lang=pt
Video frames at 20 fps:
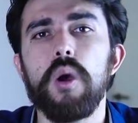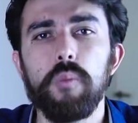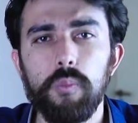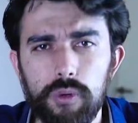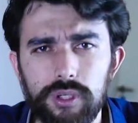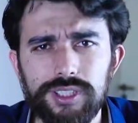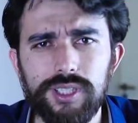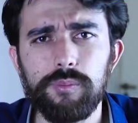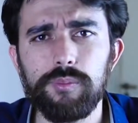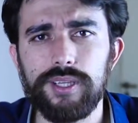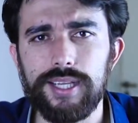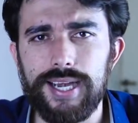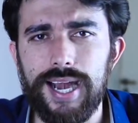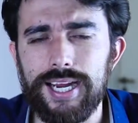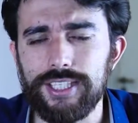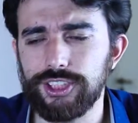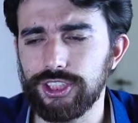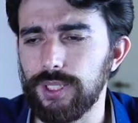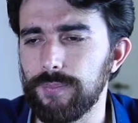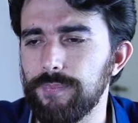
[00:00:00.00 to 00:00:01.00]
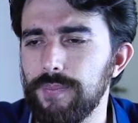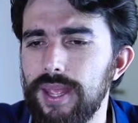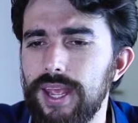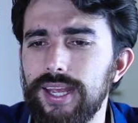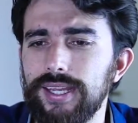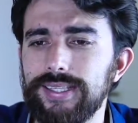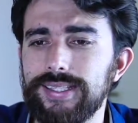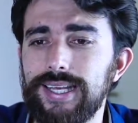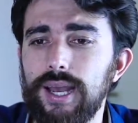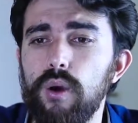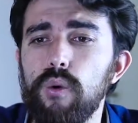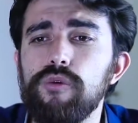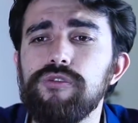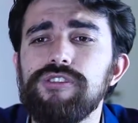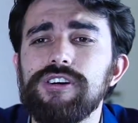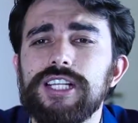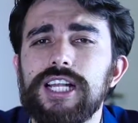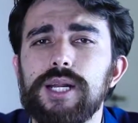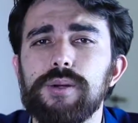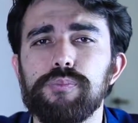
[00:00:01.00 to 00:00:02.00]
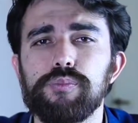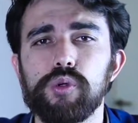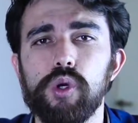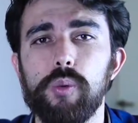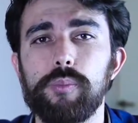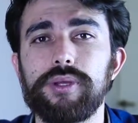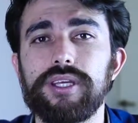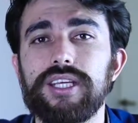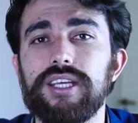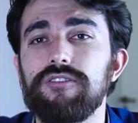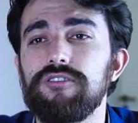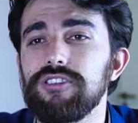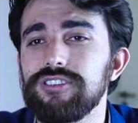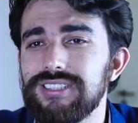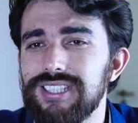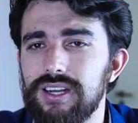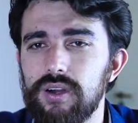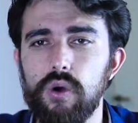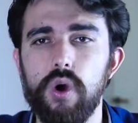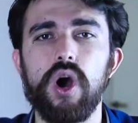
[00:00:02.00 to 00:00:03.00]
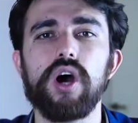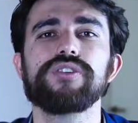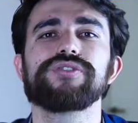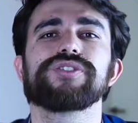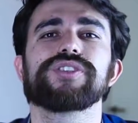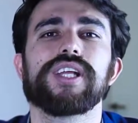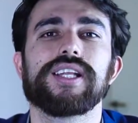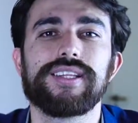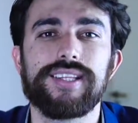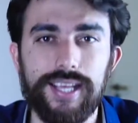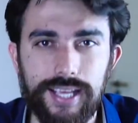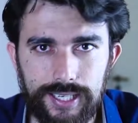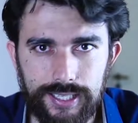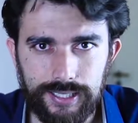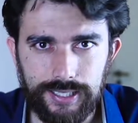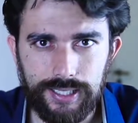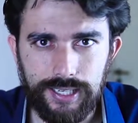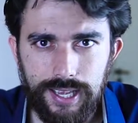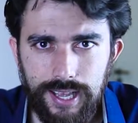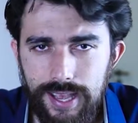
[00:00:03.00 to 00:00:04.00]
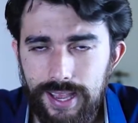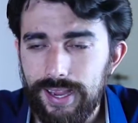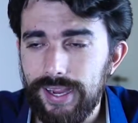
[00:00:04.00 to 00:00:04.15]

Muita mulher acha que ao falar pro homem que você gosta dele,